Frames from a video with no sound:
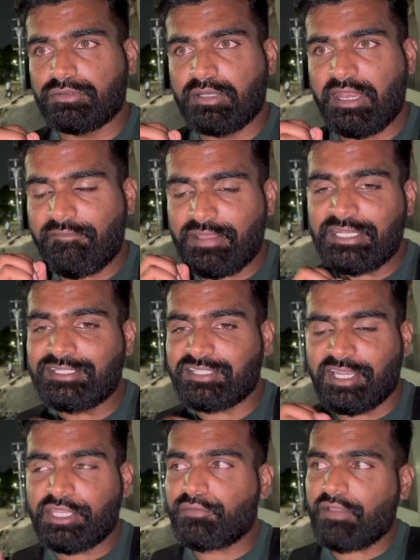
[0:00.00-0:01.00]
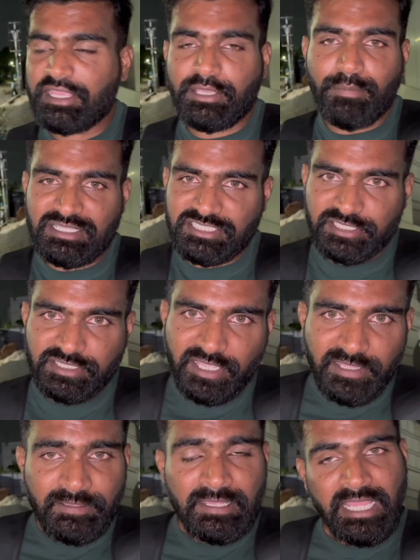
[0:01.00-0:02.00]
లెవెన్ థర్టీ ఫైవ్కి బస్ అయితే
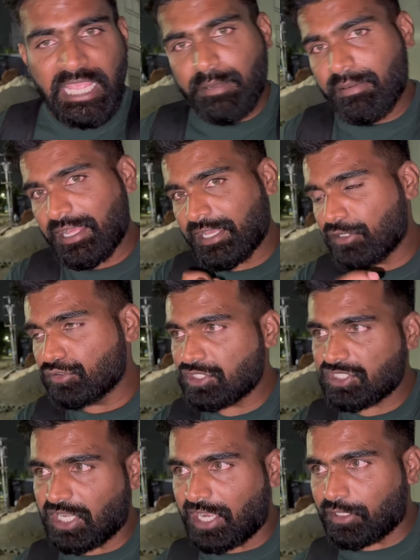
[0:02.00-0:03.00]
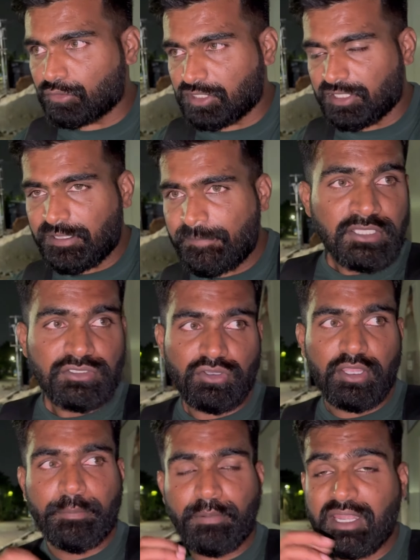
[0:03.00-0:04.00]
ఎల్బీ నగర్ నుంచి స్టార్ట్ అవుతుంది సో
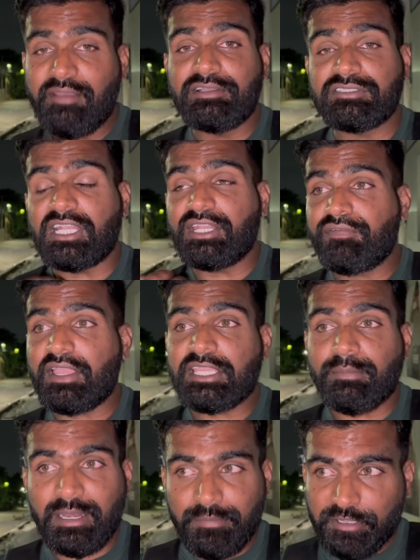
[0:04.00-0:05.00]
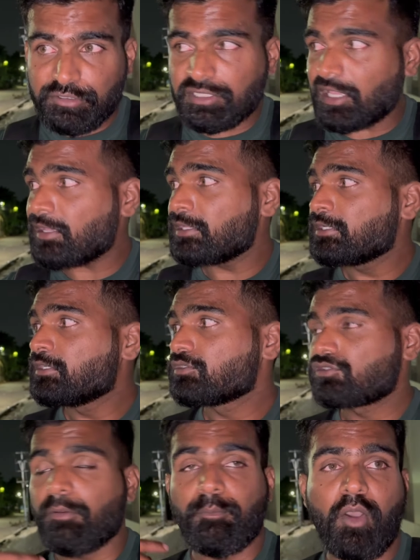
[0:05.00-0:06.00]
ఇప్పుడు లెవెన్ థర్టీ ఫైవ్కి మనం ఎక్కితే
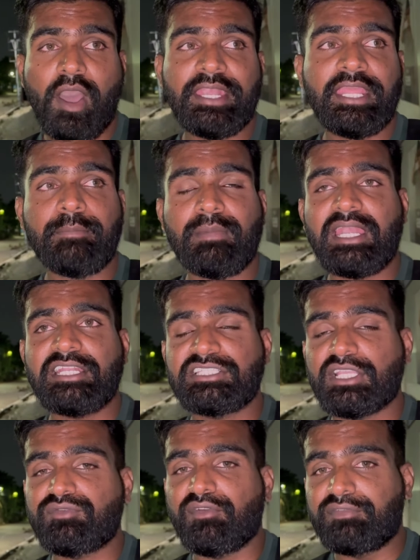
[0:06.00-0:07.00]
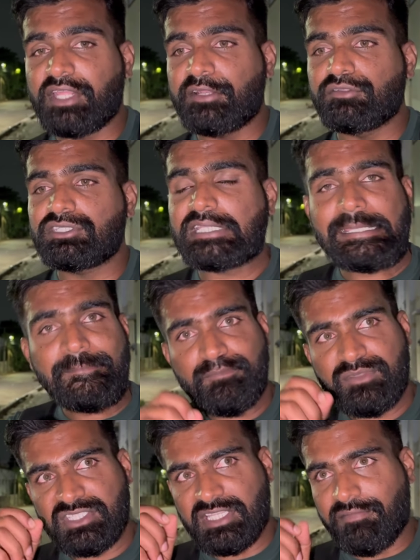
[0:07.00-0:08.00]
సో మార్నింగ్ మనని సిక్స్ ఫిఫ్టీ నుంచి
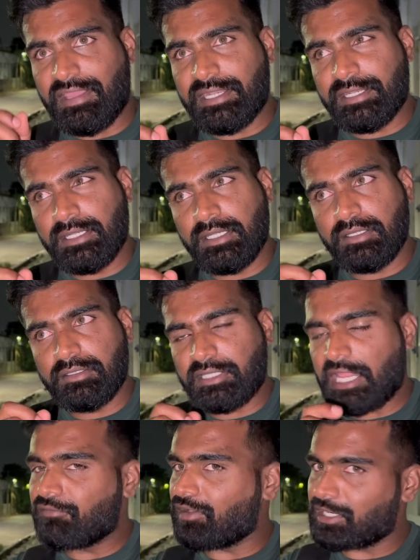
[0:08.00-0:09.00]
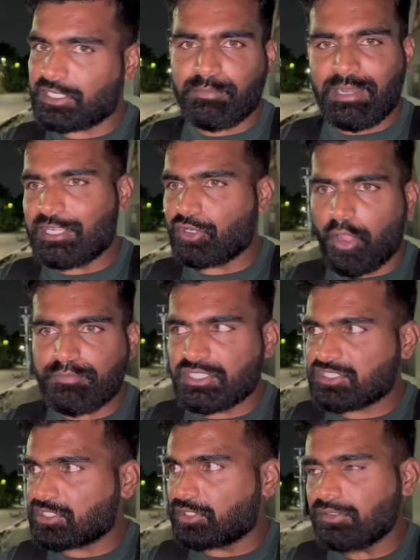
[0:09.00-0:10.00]
సెవెన్ టెన్ వరకు మనం డ్రాప్
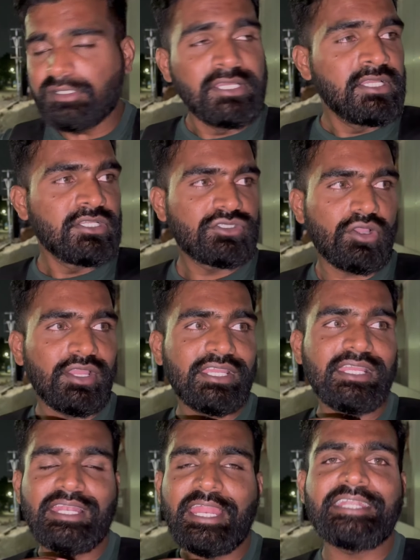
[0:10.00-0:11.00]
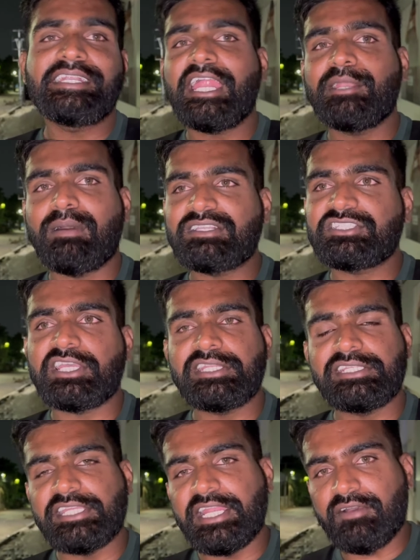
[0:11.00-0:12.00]
చేస్తారు సో ఈ లేట్ నైట్ బస్
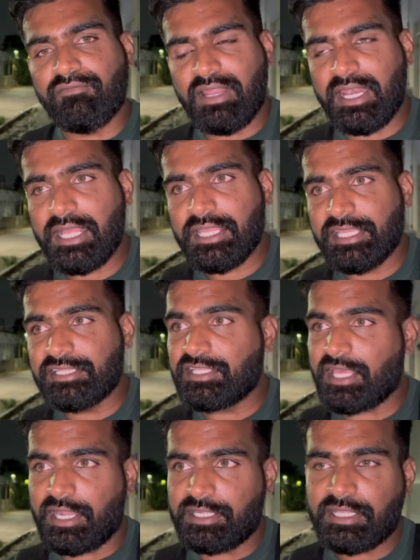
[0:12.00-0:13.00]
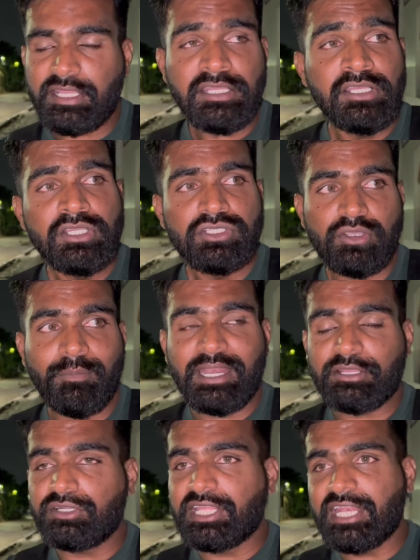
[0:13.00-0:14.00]
జర్నీ చేయడం వల్ల ఏంది అని అంటే సో
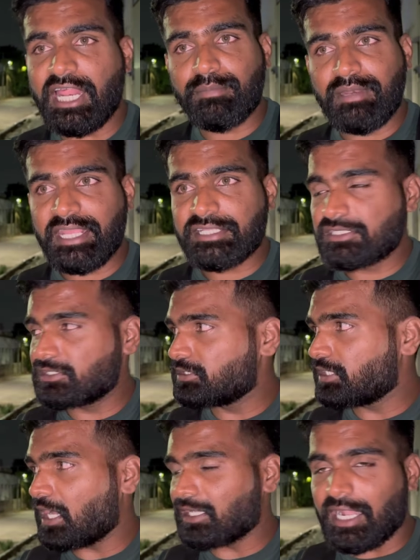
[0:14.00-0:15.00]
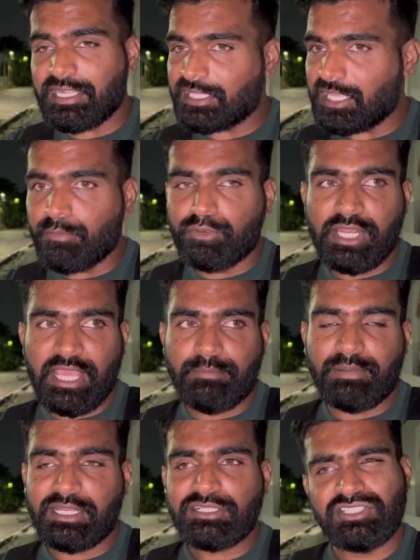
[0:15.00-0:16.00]
మనకు డిన్నర్ బ్రేక్స్ అట్లాంటివి ఏముండే
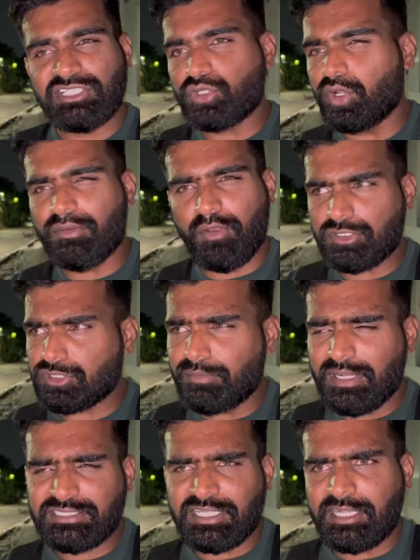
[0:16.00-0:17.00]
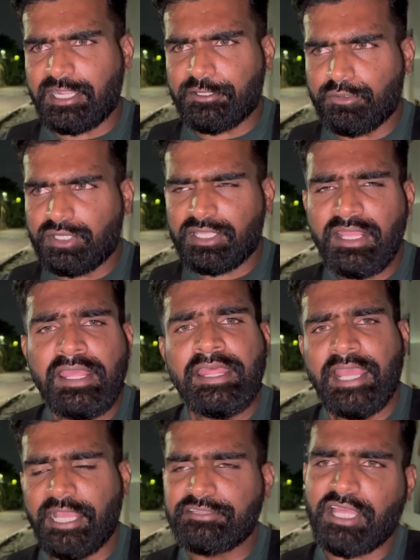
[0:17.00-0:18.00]
అనమాట జస్ట్ ఓన్లీ వాష్రూమ్ బ్రేక్స్ అట్లాంటివి ఉంటాయి
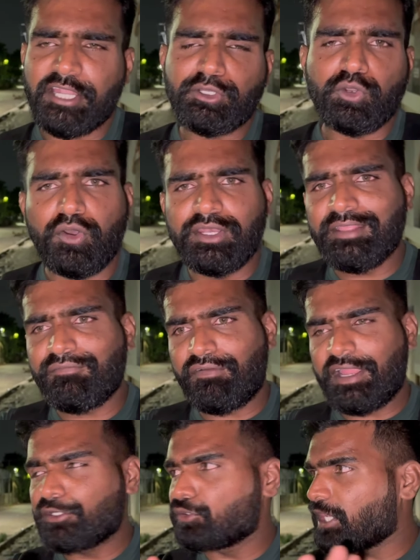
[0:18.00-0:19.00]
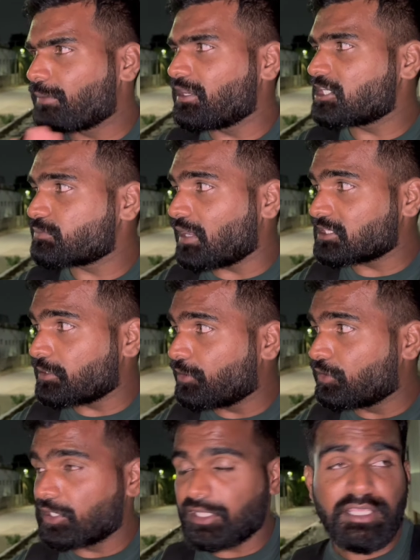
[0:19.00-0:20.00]
అండ్ దట్ టు ఓన్లీ ఫైవ్ టు టెన్ మినిట్స్
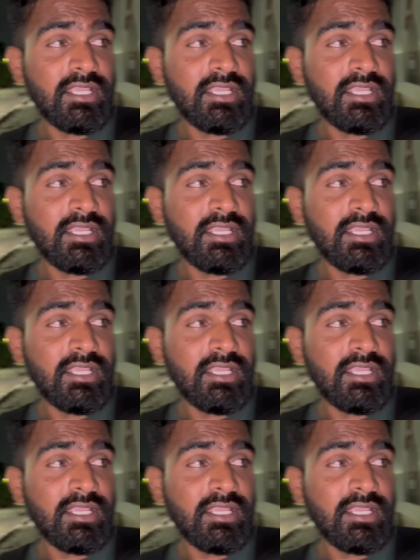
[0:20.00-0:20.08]
మాత్రమే ఉంటుంది